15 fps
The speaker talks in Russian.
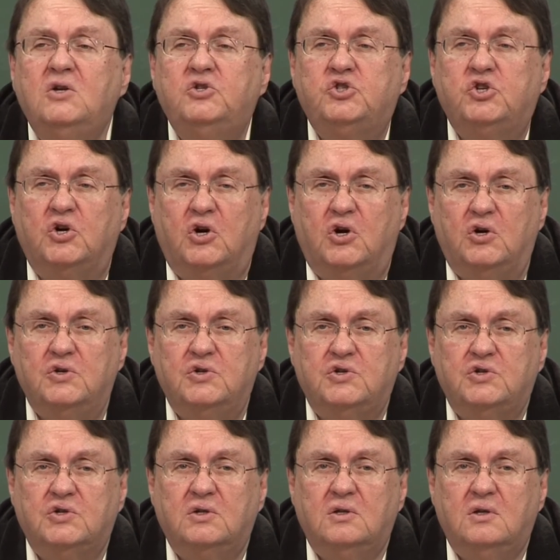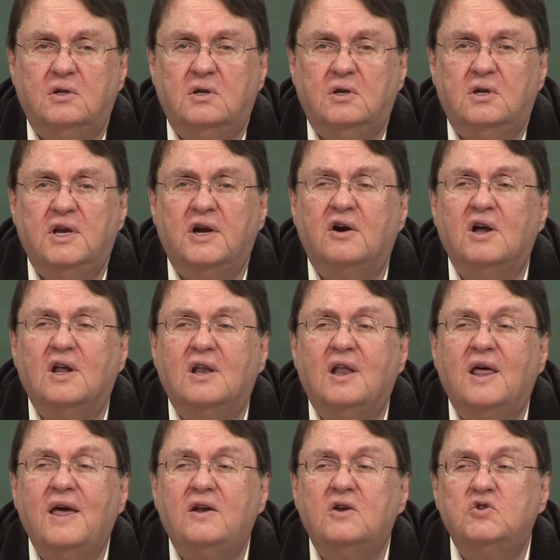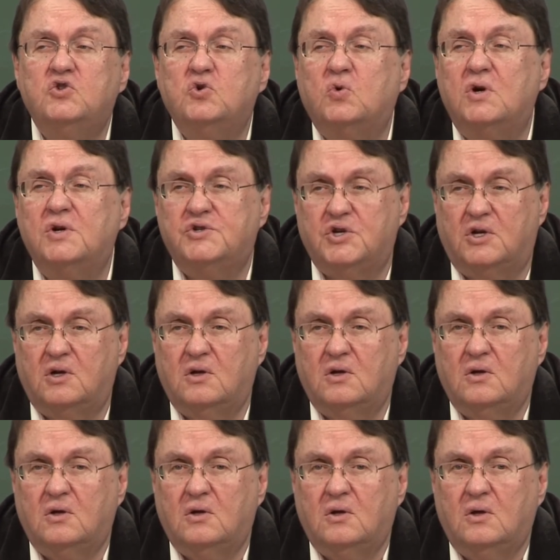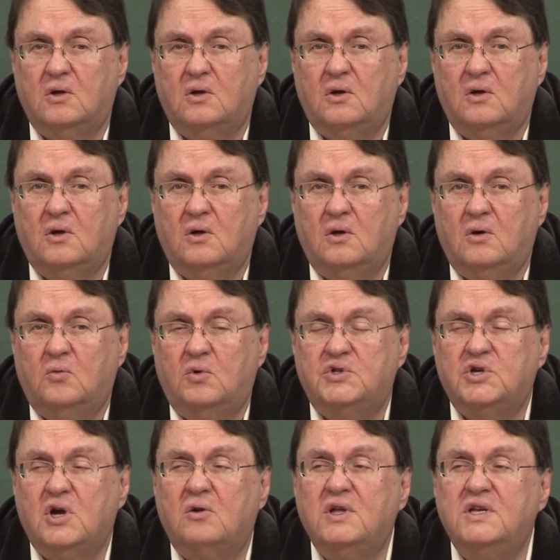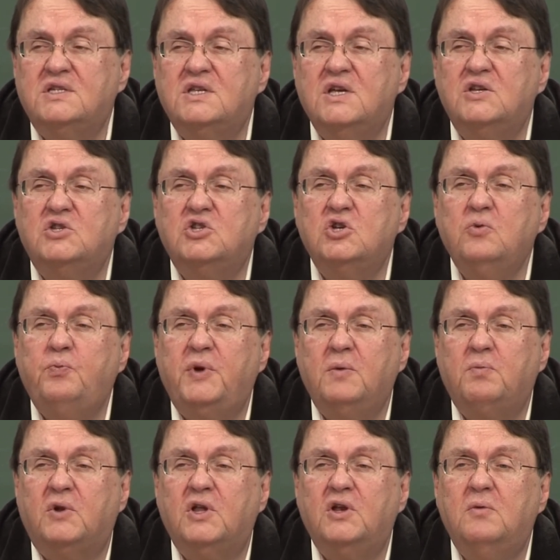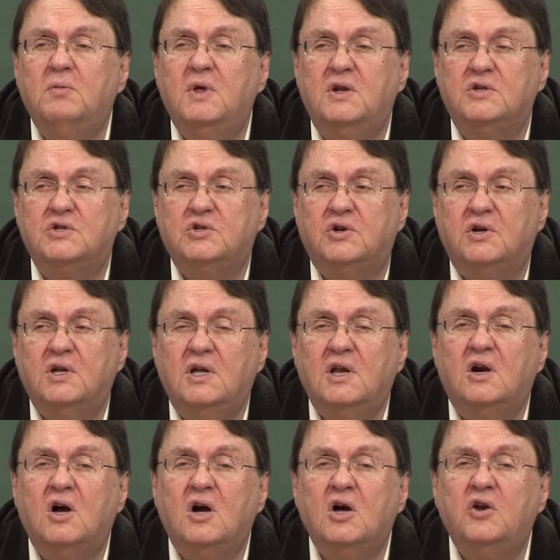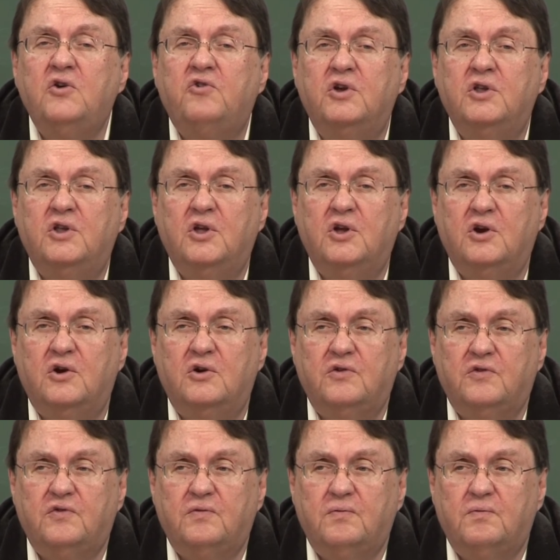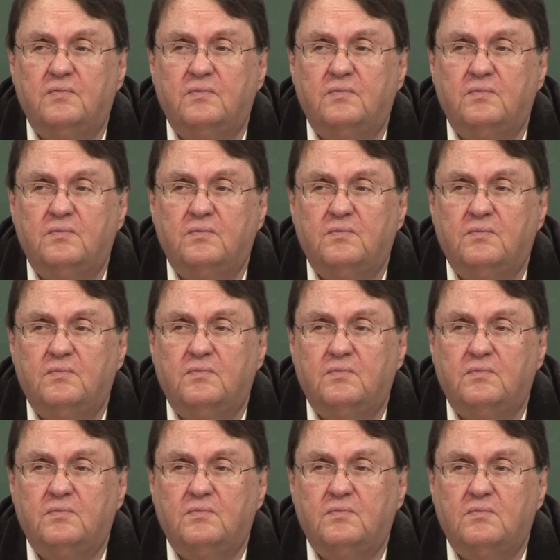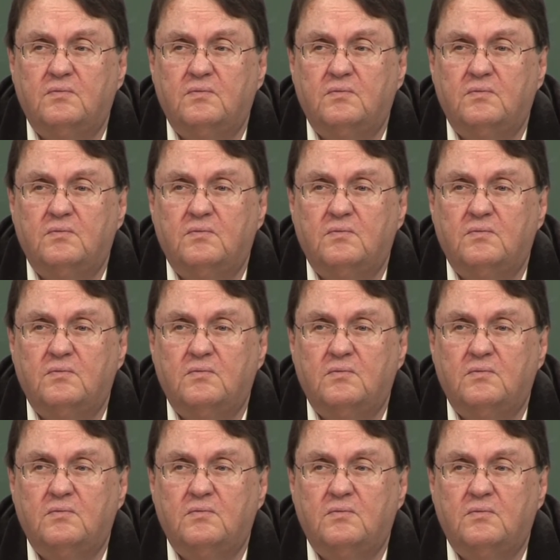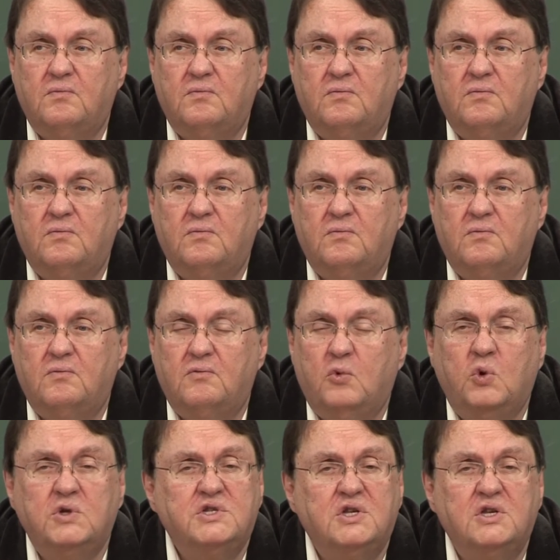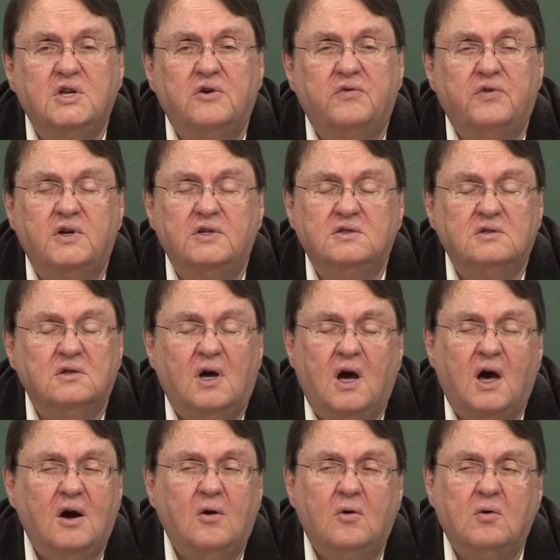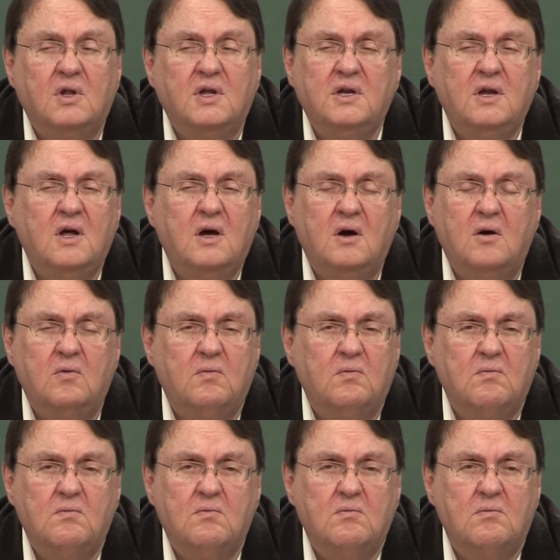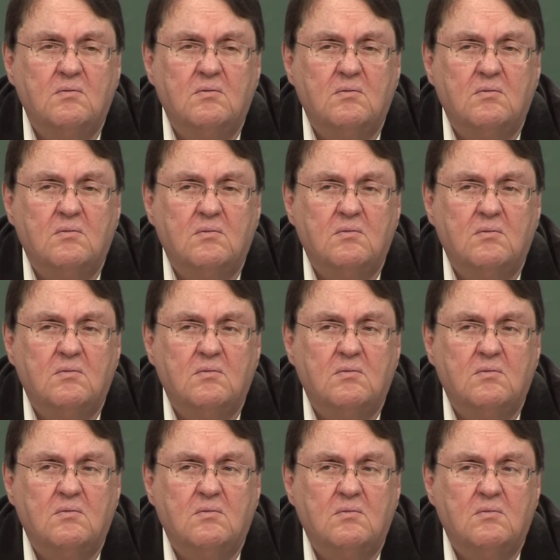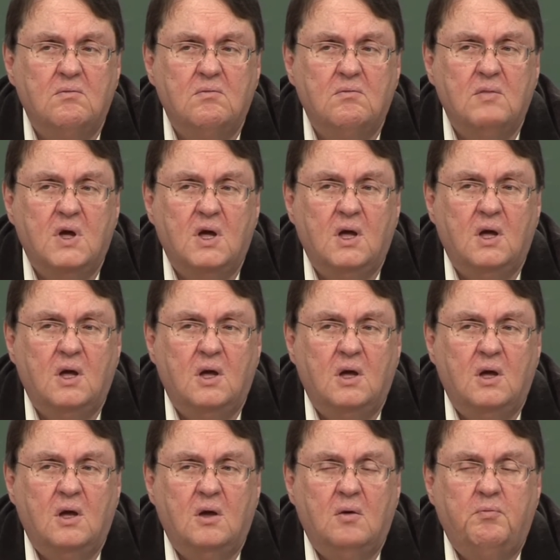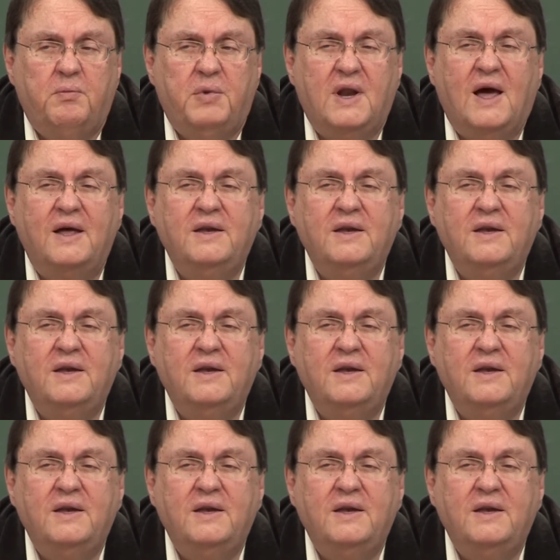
20 человек пришло, пошло в христианское служение из маленькой церкви. Потом я был в большой церкви в Атланте, где за сто лет в христианское служение пришли только два человека. В чем разница?